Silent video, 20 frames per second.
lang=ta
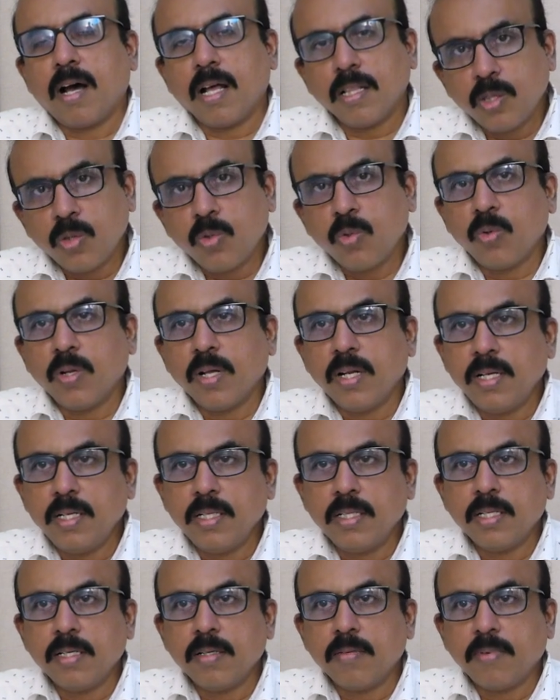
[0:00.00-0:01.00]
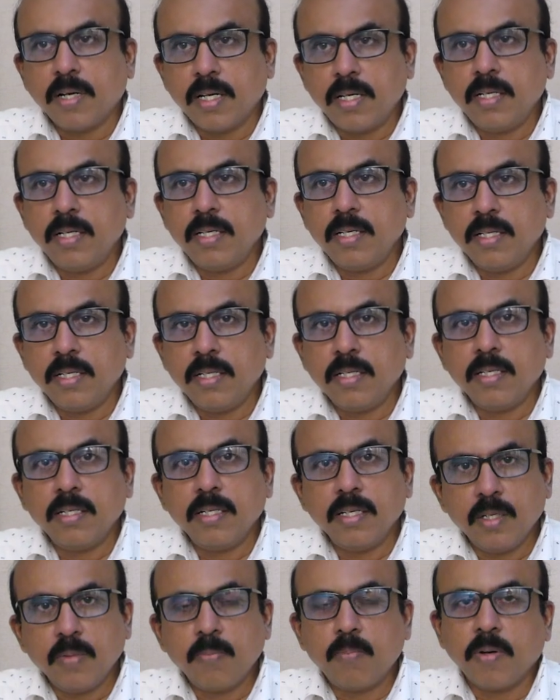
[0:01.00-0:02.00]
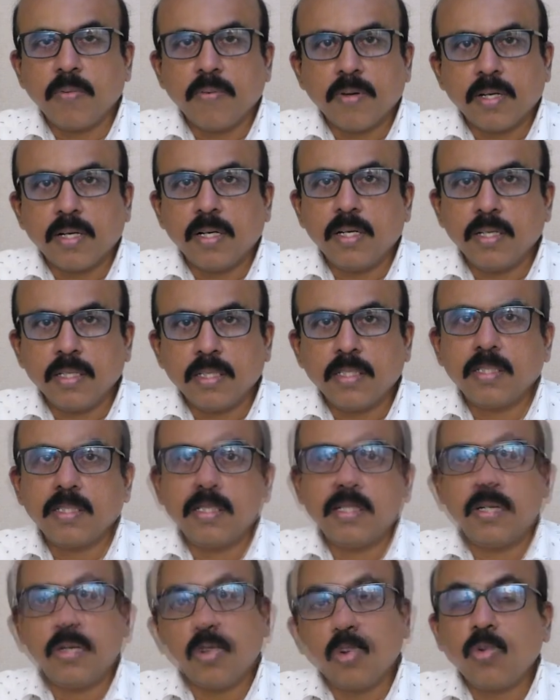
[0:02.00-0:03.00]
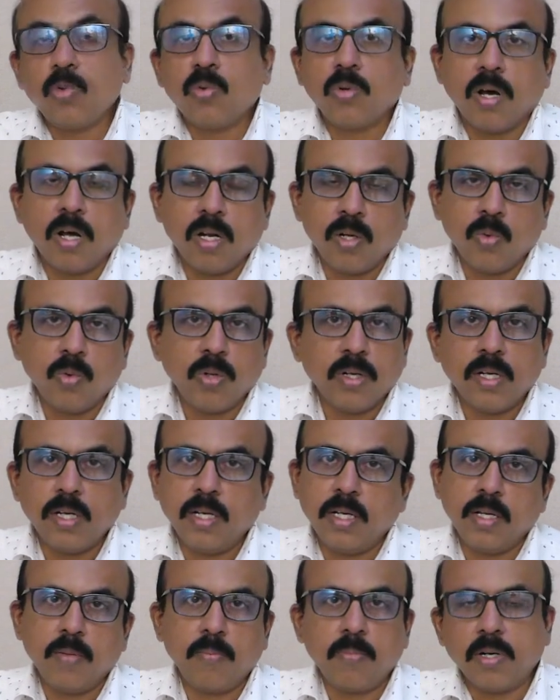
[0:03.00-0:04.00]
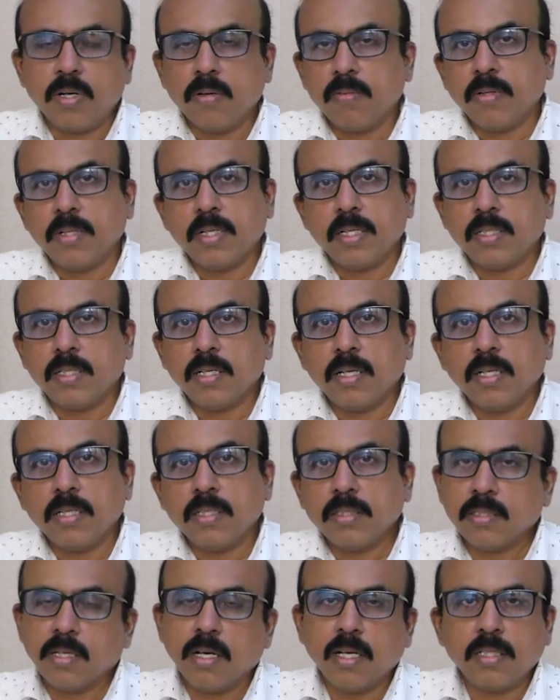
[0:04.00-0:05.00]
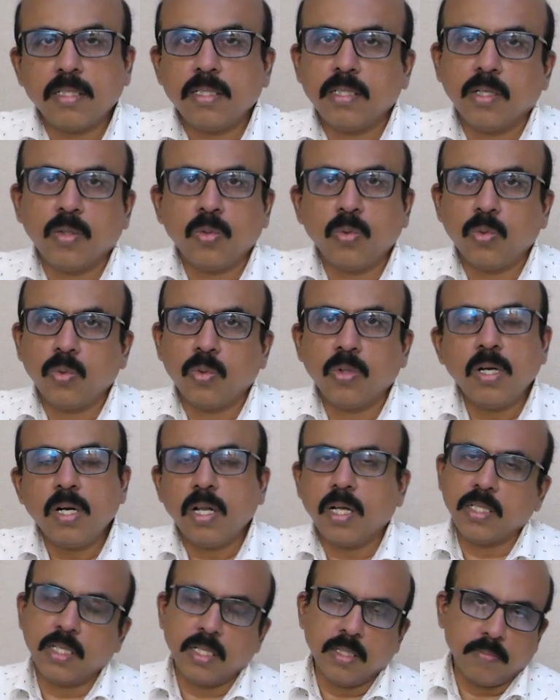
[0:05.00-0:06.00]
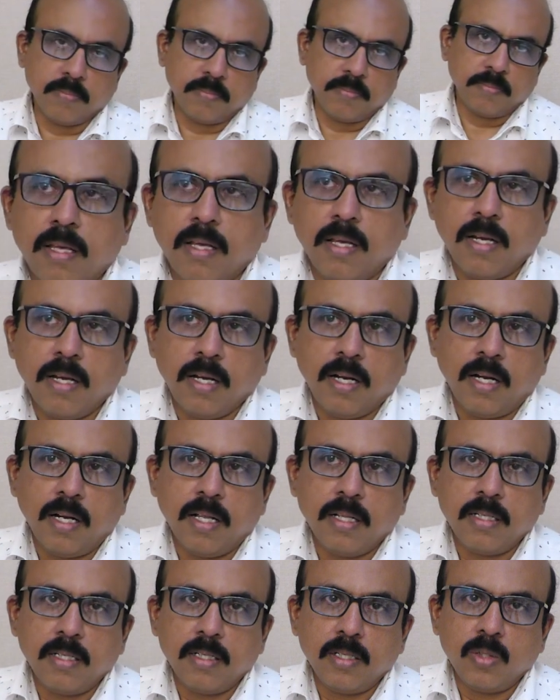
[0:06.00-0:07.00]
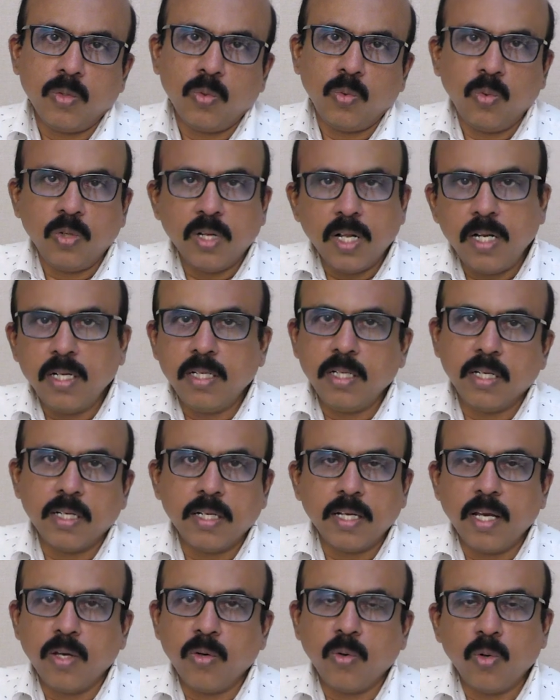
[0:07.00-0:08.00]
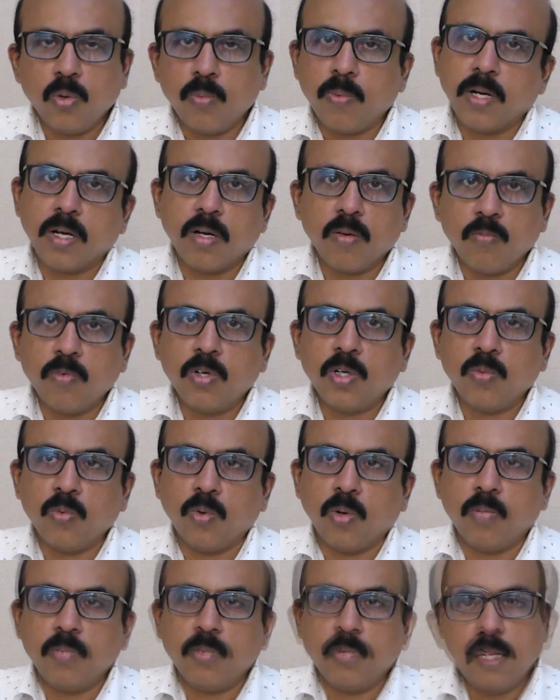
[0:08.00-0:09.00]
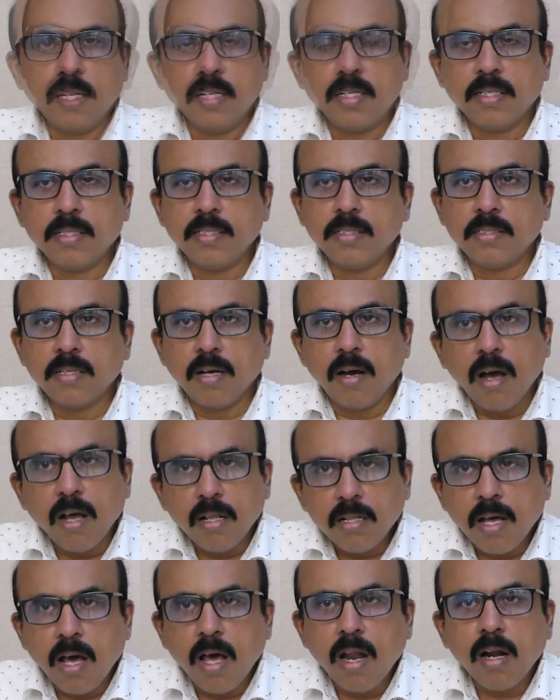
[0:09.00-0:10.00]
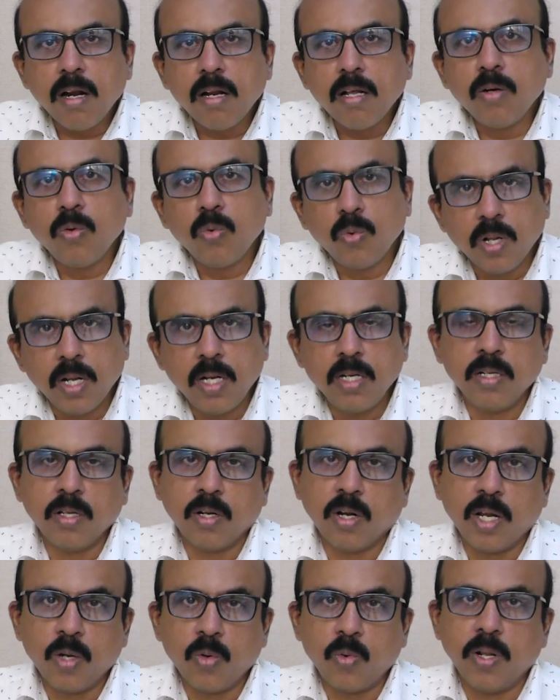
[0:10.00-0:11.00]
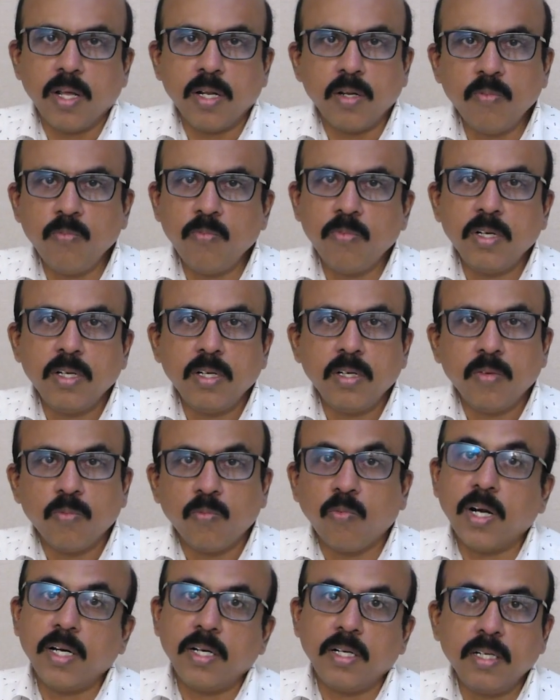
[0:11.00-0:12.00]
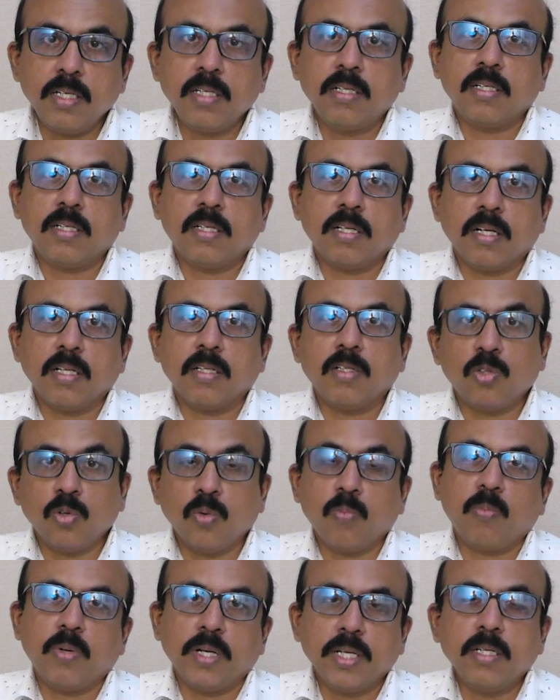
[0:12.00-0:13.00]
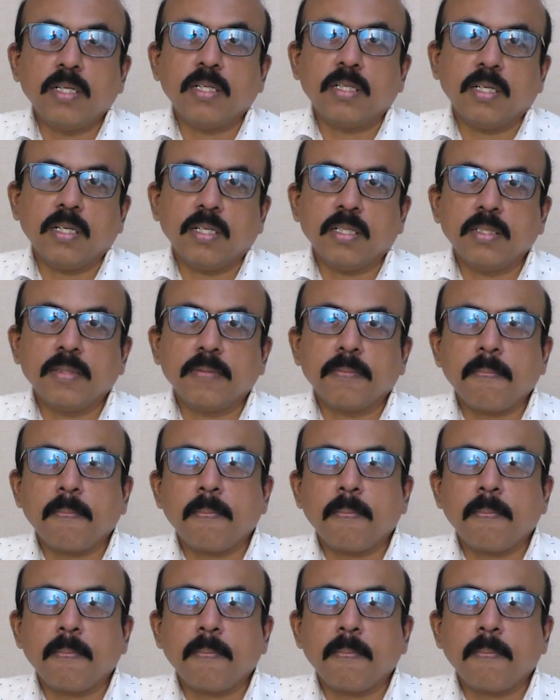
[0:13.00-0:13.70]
அத்துடன் இந்த வண்டி இருப்பவர்களுக்கு தொற்றா நோய்கள் ஏற்படுவதற்கான சாத்தியக்கூறுகள் அதிகம் எங்களது உடல் நிறையை ஒரு பக்கம் விடுவோம் சிலருக்கு சாதாரண உடல் நிறையுடனும் வண்டி இருக்கிறது தொப்பை இருக்கிறது